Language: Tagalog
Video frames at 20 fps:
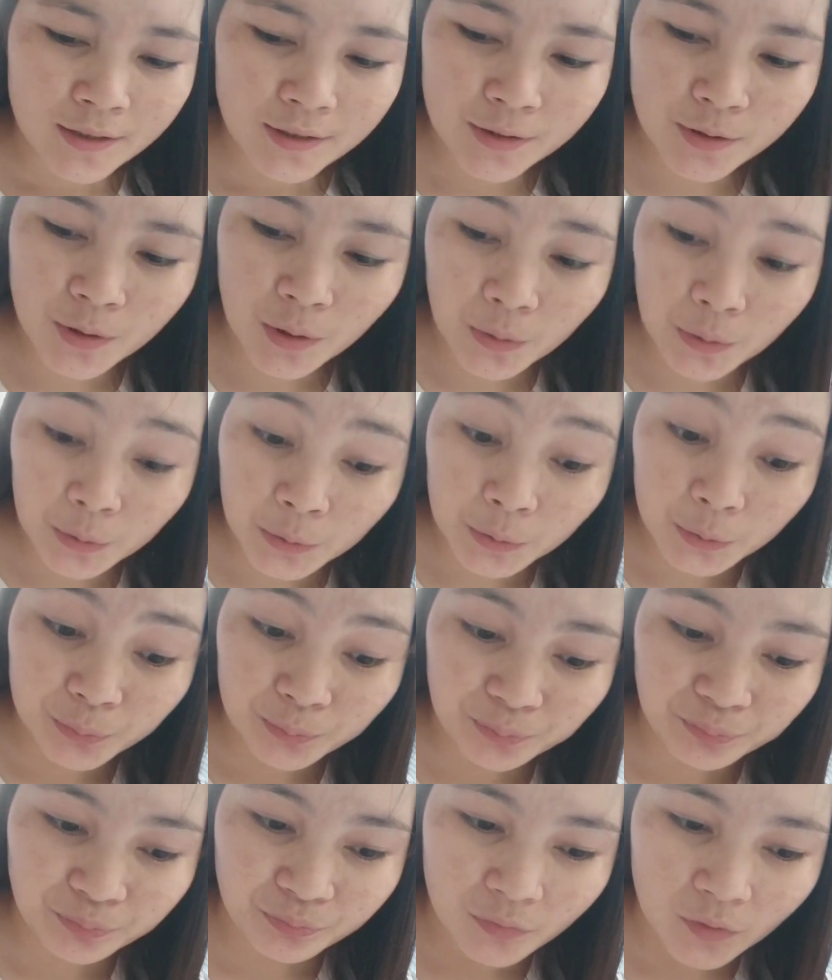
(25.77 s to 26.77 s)
So,
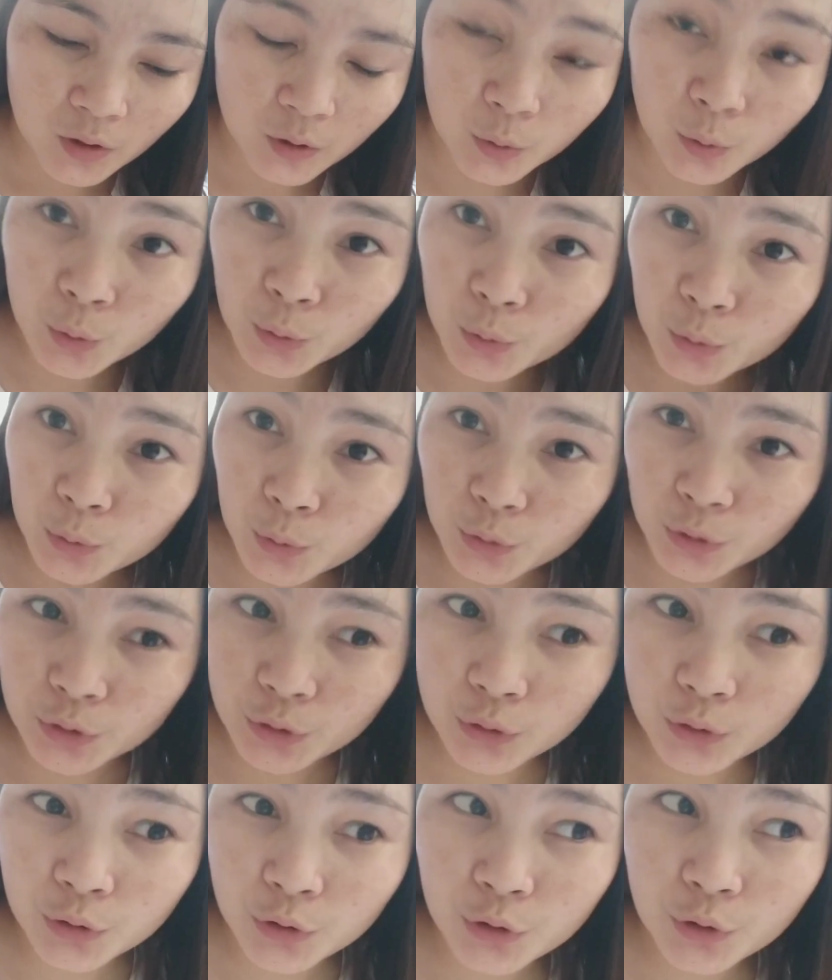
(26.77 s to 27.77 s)
kung
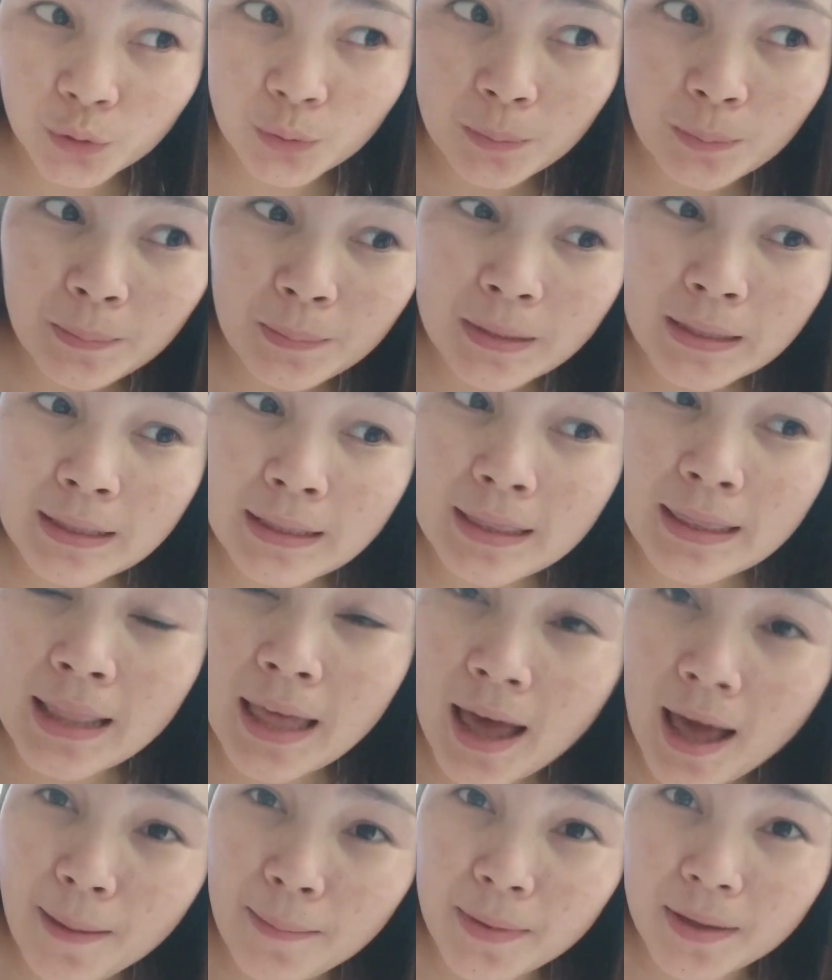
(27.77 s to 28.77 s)
gusto nyong
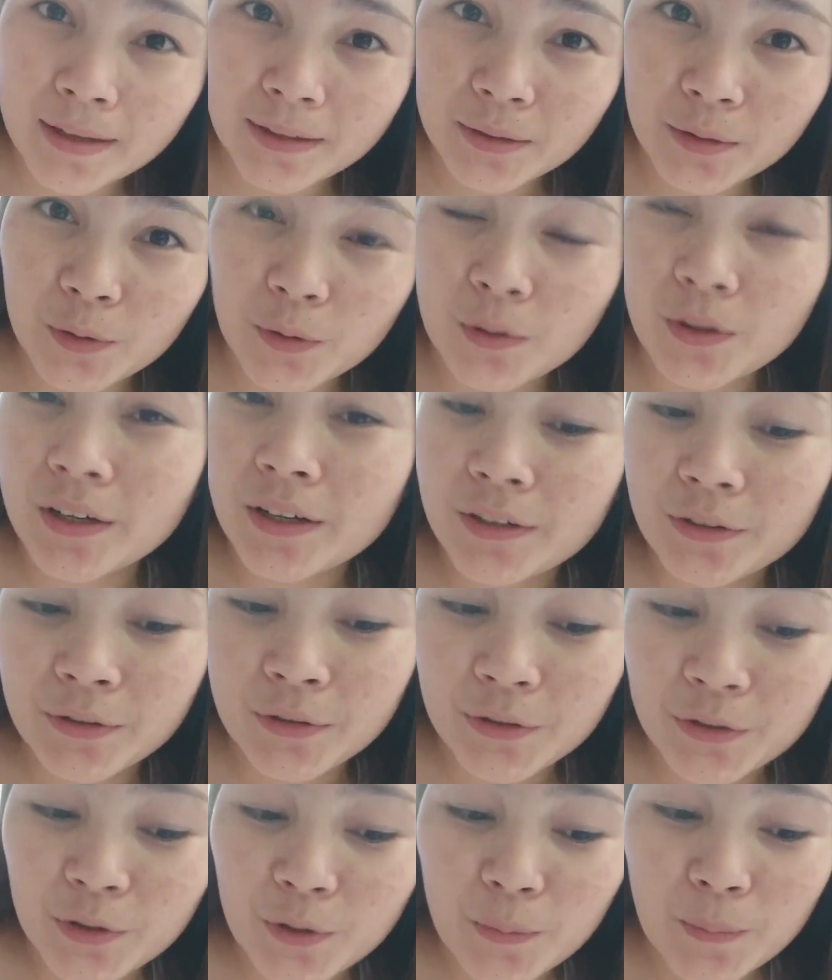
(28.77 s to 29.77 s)
malaman kung
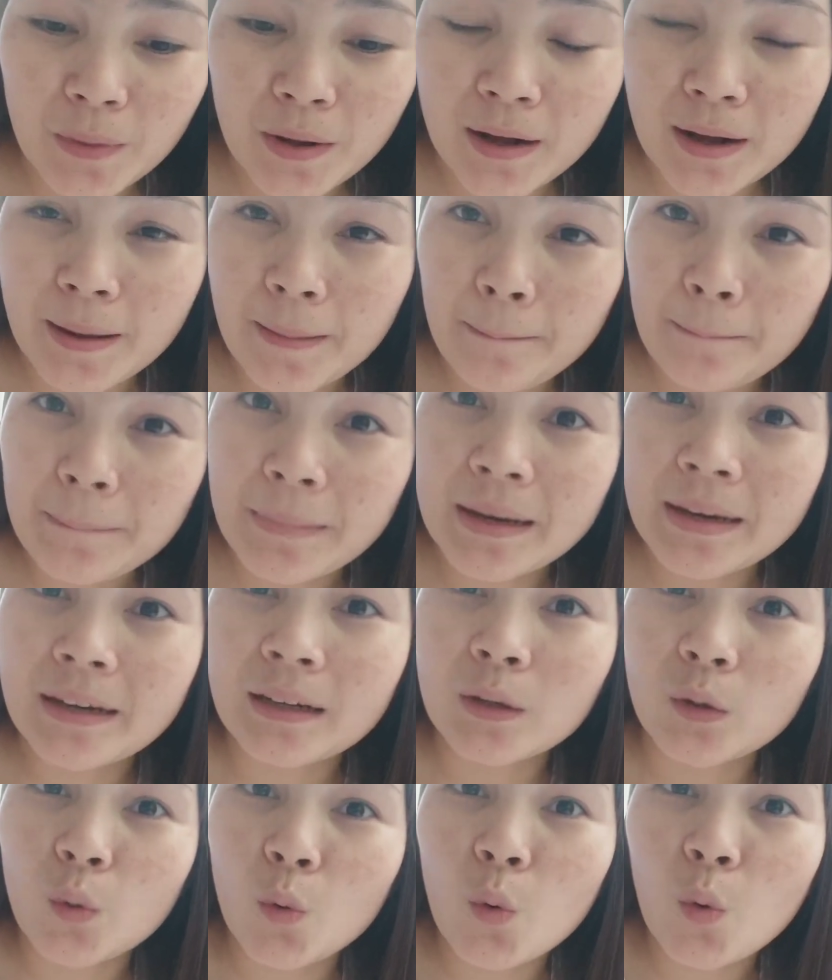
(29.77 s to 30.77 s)
ano yung mga
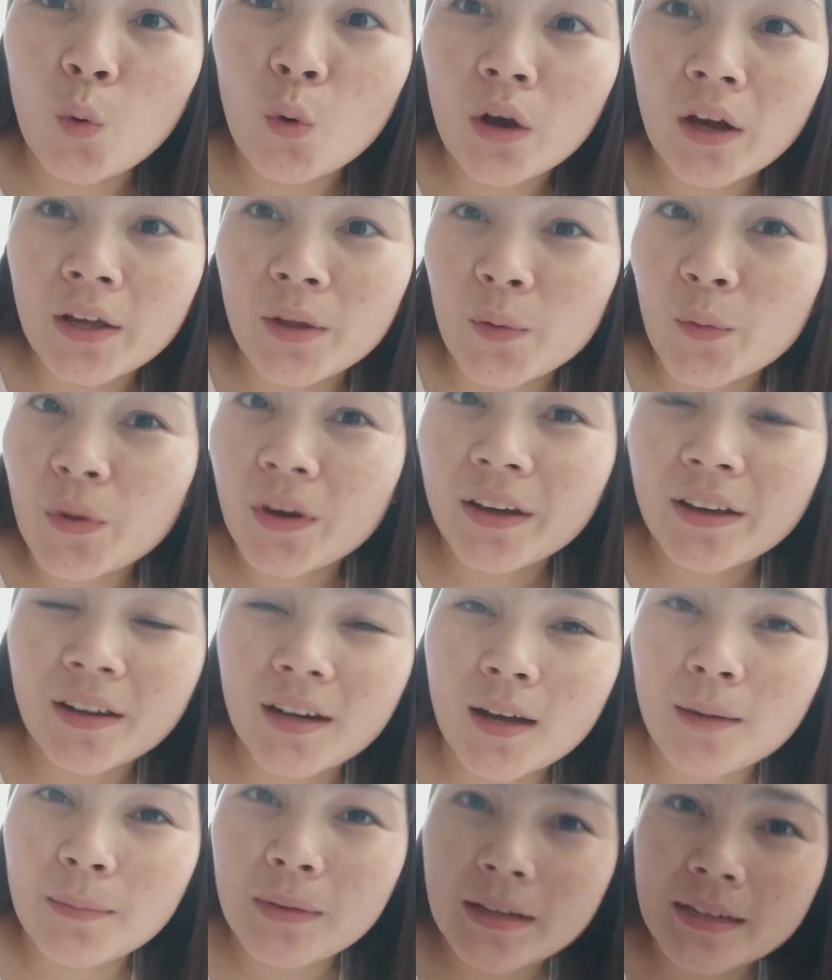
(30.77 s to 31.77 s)
pinag-uukay-ukay
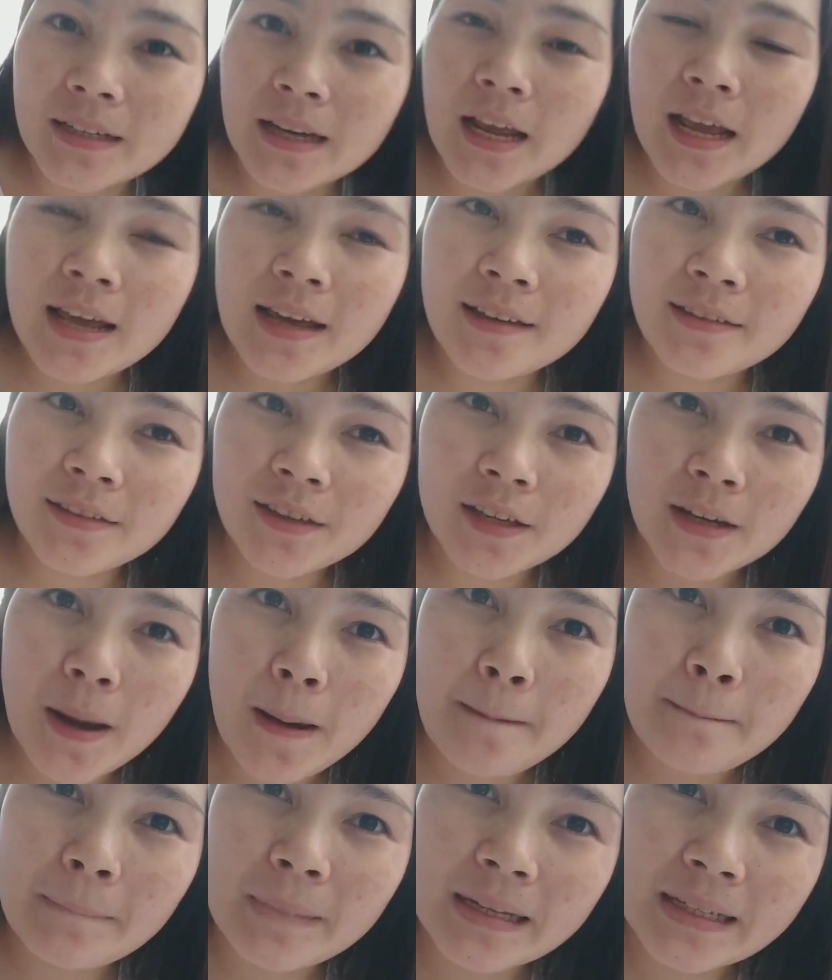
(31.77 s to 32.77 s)
namin then
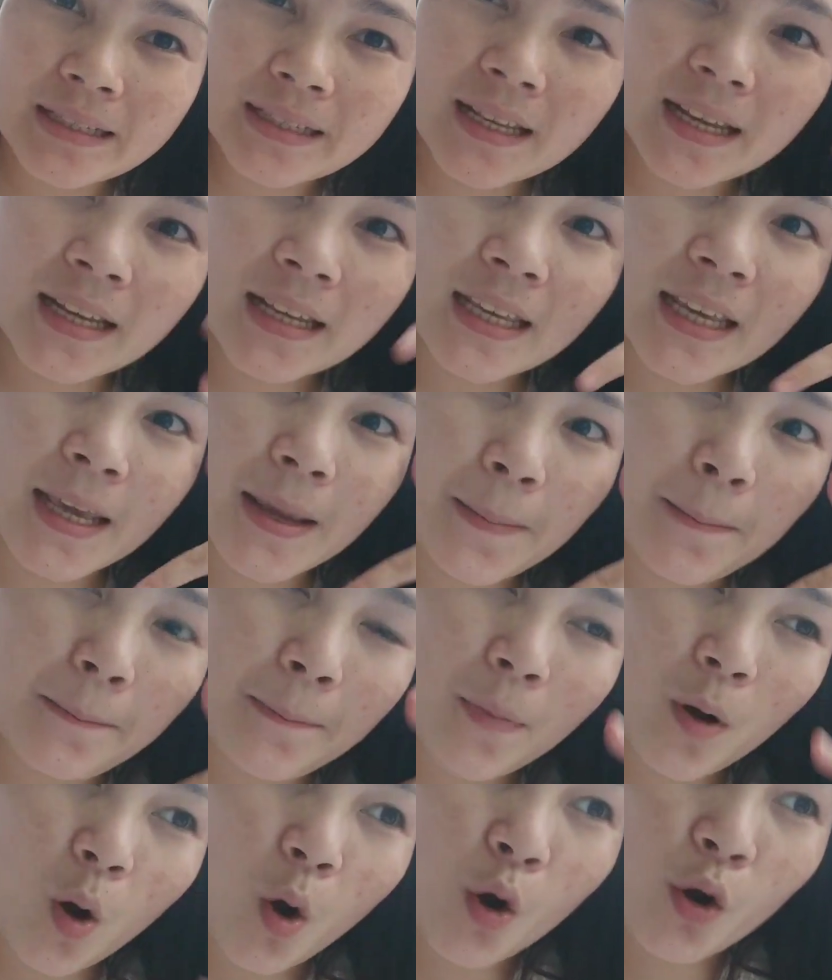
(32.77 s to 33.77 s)
please keep
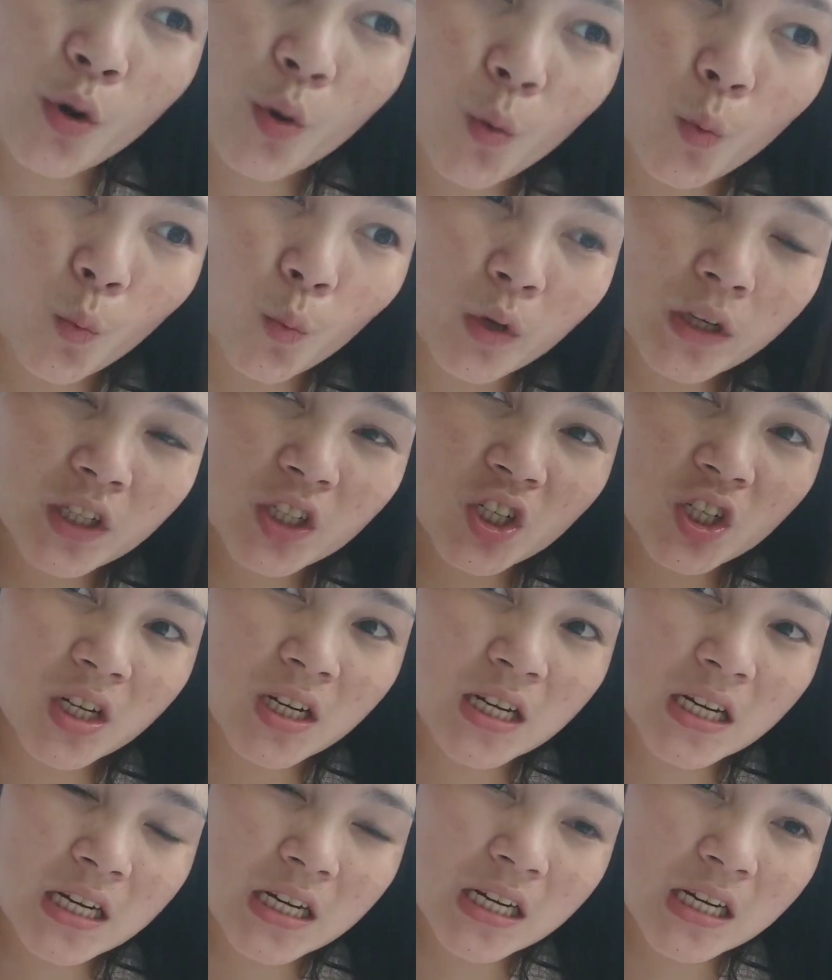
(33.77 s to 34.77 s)
on
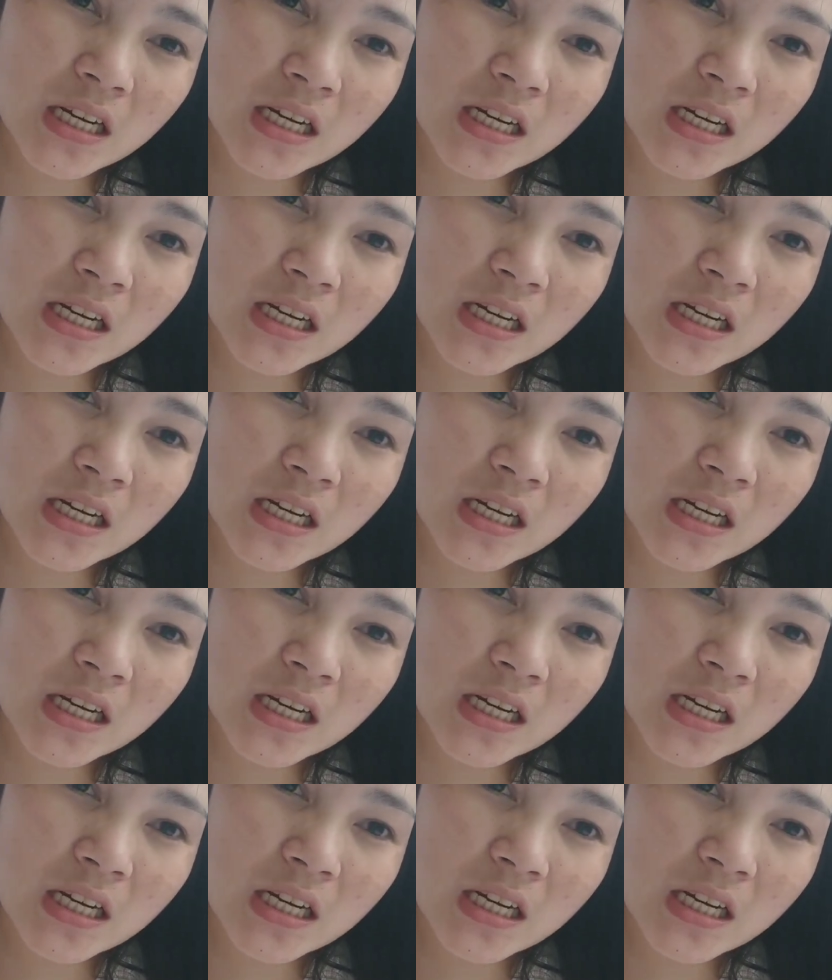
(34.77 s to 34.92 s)
watching.